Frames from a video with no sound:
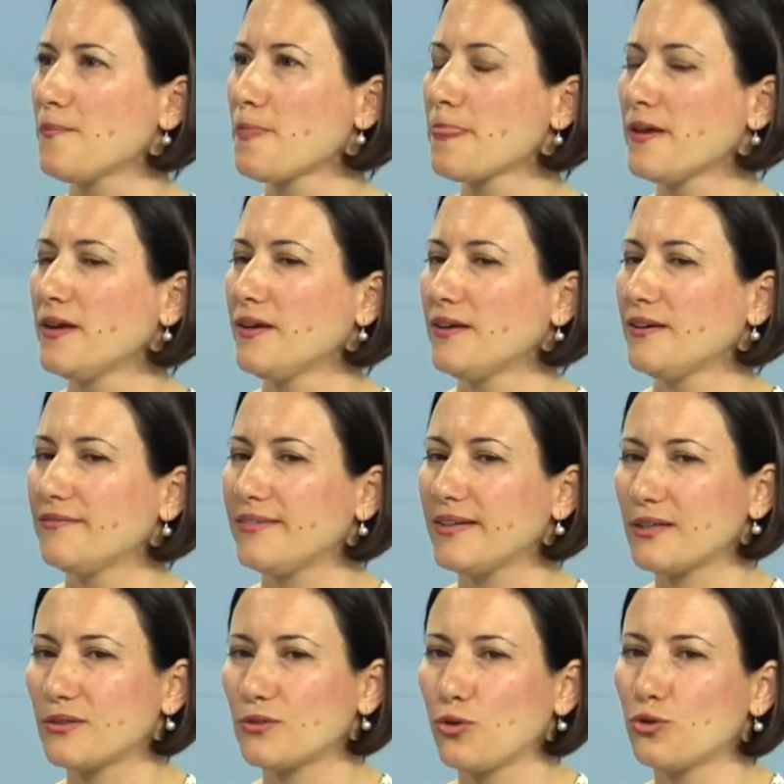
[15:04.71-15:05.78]
Hı hı.
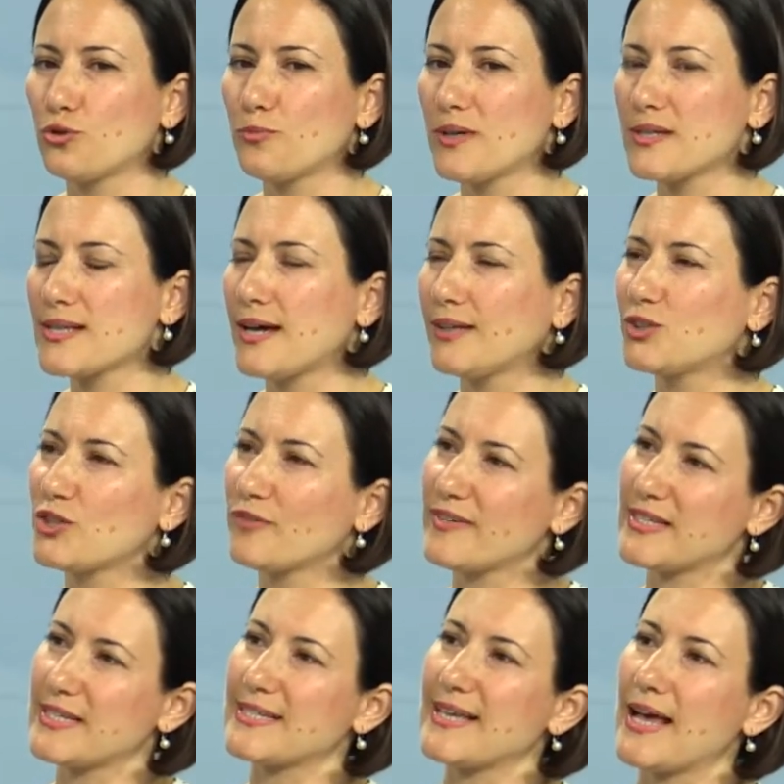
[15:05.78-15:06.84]
Ve koruma sadece
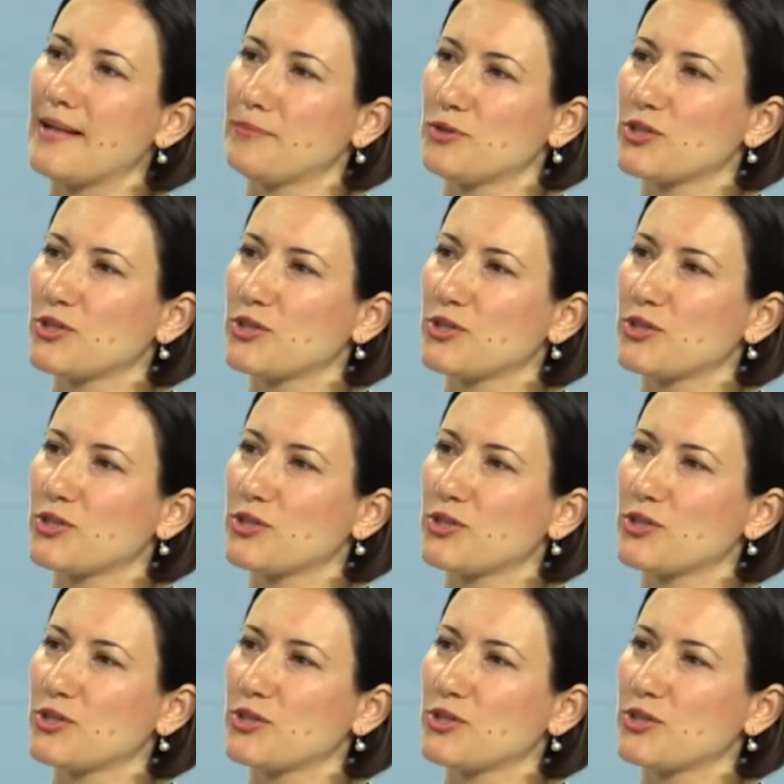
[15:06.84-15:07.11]
fiziksel